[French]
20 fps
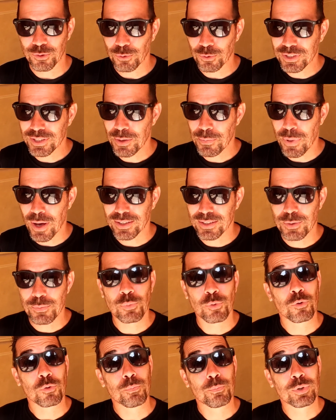Donc c'est parti
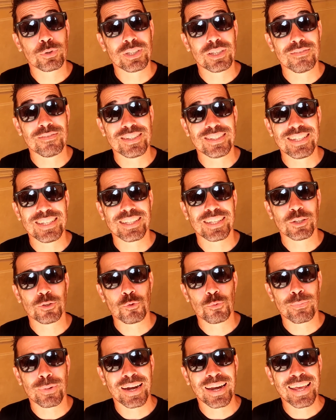pour une petite visite
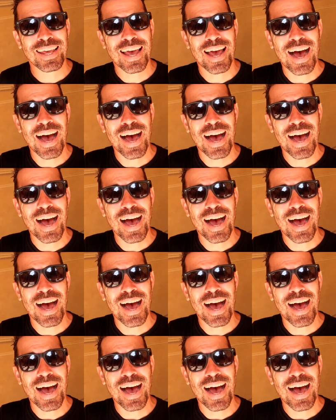du palais